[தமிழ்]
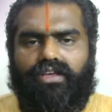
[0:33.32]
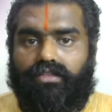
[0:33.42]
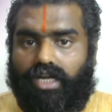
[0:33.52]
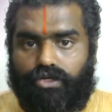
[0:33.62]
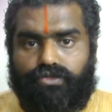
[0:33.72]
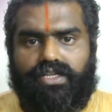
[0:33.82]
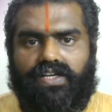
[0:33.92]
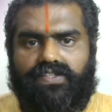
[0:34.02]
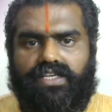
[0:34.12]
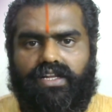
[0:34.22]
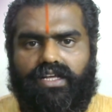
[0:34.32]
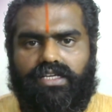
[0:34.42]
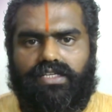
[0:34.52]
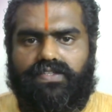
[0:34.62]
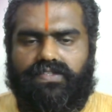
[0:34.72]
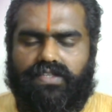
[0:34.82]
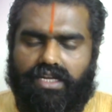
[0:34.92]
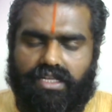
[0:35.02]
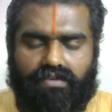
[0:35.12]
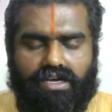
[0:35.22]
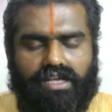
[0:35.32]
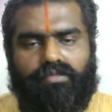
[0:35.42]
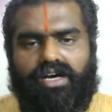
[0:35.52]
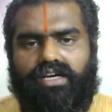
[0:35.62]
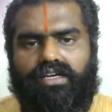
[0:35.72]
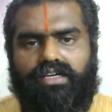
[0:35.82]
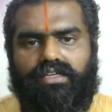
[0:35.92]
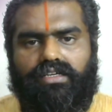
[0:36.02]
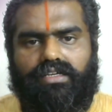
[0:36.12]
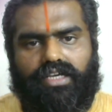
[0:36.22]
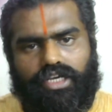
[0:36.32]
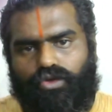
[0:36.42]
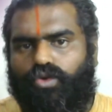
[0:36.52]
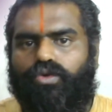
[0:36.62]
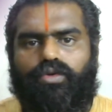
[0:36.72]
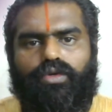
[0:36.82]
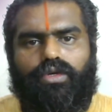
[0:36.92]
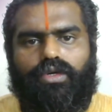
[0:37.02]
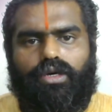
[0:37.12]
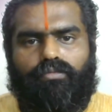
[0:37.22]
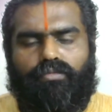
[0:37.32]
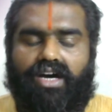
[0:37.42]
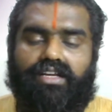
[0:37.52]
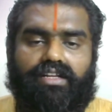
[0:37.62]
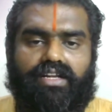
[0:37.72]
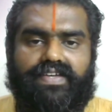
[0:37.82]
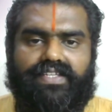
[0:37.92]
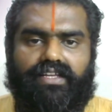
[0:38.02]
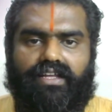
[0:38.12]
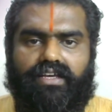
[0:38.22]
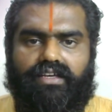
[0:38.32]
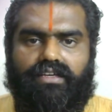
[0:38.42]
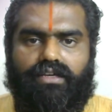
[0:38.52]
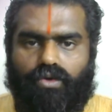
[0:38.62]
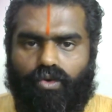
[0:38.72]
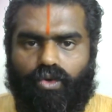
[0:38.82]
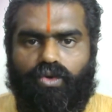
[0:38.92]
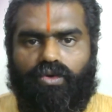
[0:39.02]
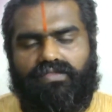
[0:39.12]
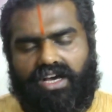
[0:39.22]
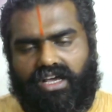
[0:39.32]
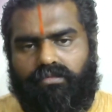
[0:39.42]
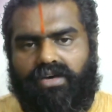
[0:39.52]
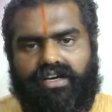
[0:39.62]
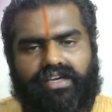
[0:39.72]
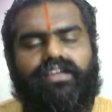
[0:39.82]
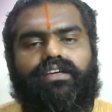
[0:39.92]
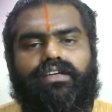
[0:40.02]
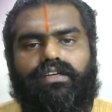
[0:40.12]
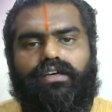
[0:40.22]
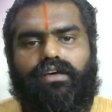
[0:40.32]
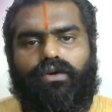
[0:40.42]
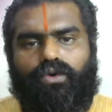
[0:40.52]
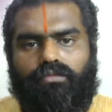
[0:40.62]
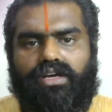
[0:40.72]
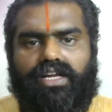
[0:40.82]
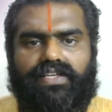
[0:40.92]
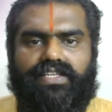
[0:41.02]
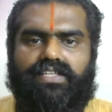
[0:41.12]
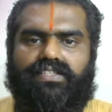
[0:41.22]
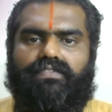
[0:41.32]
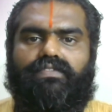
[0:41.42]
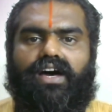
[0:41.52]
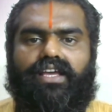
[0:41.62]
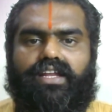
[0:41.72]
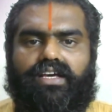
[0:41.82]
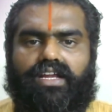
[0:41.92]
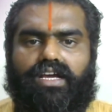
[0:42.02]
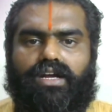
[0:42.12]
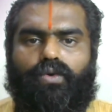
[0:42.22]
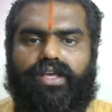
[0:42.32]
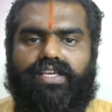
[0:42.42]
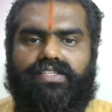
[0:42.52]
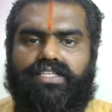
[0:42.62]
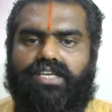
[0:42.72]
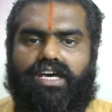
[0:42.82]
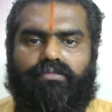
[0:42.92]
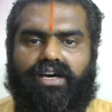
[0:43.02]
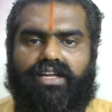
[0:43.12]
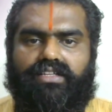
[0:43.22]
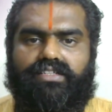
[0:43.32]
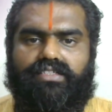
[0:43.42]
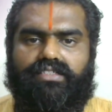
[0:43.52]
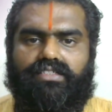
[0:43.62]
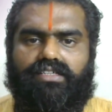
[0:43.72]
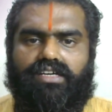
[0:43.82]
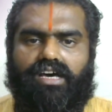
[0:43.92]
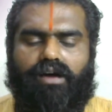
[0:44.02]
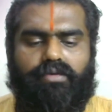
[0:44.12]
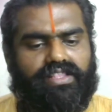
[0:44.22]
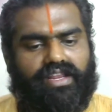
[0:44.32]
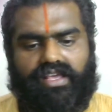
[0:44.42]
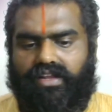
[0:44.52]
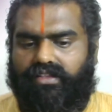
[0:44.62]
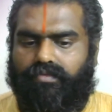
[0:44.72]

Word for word: தனுசு ராசியில் சனி வக்ரமாக கேது மகர ராசியில் குரு வக்ரமாக கும்பராசியில் செவ்வாய் என கிரகங்களுடைய சஞ்சாரமானது அமைந்திருக்கிறது